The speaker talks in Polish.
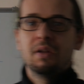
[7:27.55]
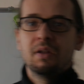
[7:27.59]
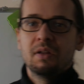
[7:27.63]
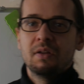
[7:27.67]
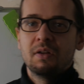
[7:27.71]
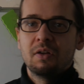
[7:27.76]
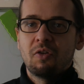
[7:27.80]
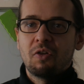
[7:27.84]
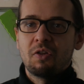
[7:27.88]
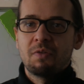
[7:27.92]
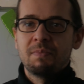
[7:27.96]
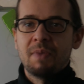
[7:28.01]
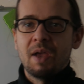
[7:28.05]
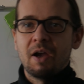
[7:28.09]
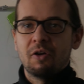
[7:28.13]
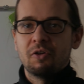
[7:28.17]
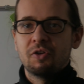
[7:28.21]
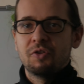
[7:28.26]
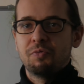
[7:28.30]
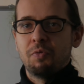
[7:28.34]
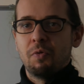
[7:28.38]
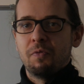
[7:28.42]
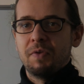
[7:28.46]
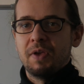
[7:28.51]
rozmiaru
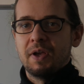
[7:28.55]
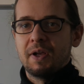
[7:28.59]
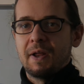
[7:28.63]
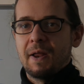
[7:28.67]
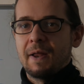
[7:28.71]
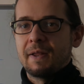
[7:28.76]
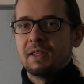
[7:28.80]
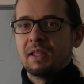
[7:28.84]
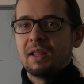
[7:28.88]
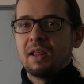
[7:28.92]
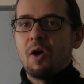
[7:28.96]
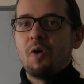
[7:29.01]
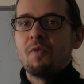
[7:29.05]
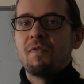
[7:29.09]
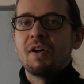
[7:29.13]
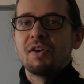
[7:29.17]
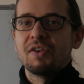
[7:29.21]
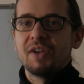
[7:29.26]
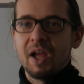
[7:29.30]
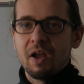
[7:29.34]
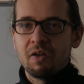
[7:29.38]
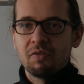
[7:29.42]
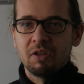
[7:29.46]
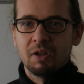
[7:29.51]
człowieka, nie
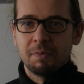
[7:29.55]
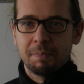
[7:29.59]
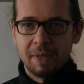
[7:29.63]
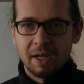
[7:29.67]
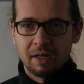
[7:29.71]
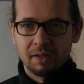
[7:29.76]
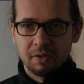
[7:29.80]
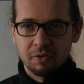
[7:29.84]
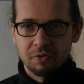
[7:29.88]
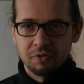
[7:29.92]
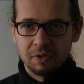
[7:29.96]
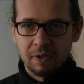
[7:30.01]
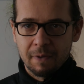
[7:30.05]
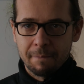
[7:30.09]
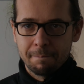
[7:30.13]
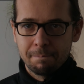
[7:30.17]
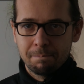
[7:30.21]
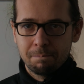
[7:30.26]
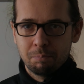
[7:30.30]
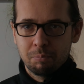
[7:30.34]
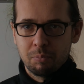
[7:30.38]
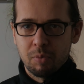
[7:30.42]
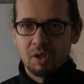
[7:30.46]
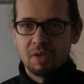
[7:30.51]
zauważając ich praktycznie,
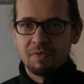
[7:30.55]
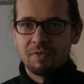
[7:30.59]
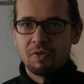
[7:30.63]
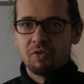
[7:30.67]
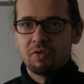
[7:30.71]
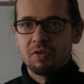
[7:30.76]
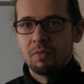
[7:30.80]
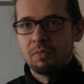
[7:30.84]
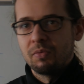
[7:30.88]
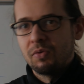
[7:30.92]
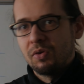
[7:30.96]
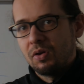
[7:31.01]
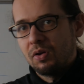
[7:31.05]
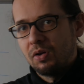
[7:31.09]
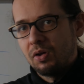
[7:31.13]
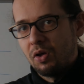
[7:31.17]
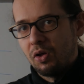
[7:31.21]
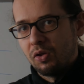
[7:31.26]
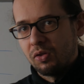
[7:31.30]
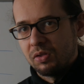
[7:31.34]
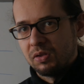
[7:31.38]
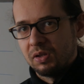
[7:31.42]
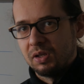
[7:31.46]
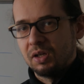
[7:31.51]
ponieważ są
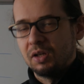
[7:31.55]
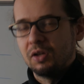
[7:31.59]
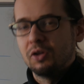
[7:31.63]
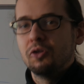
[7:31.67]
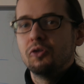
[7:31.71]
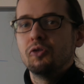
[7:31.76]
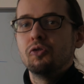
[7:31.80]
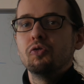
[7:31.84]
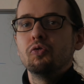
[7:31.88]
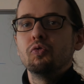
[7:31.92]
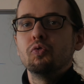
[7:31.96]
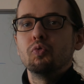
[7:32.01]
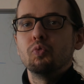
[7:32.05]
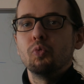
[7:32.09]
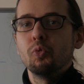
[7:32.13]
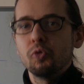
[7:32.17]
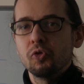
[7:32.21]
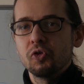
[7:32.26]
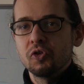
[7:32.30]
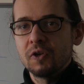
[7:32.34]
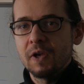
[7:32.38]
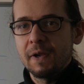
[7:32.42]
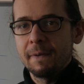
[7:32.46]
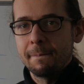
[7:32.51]
od nich
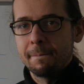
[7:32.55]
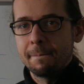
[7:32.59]
dłuższe